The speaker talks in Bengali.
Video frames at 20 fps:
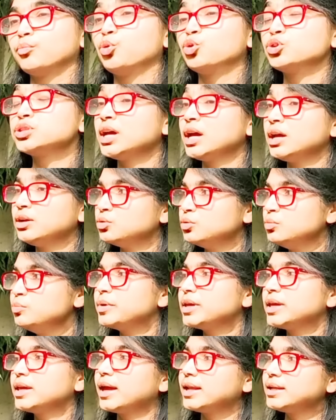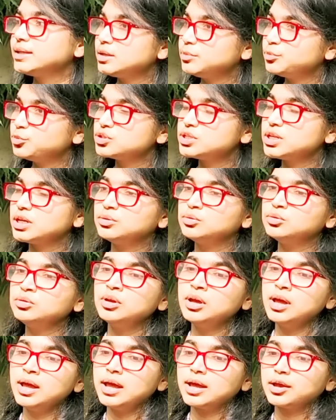বোঝানো বিজ্ঞানটা বোঝানো
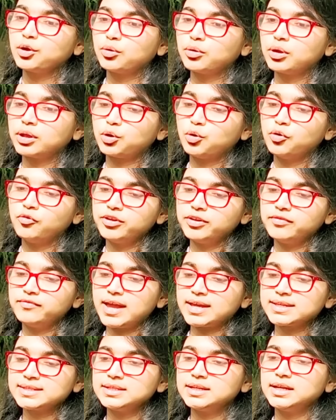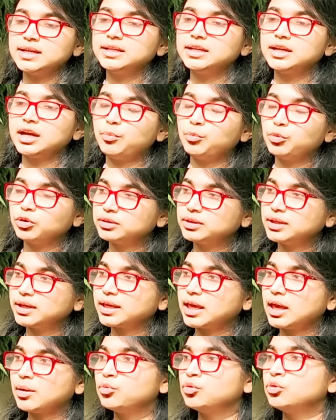কোভিড ভ্যাকসিনের নিরাপত্তা
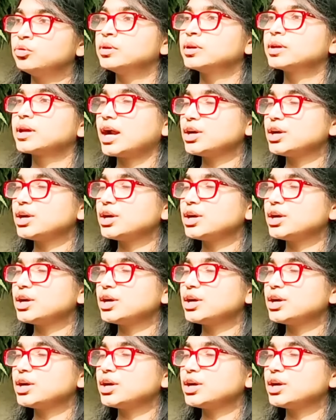কেমন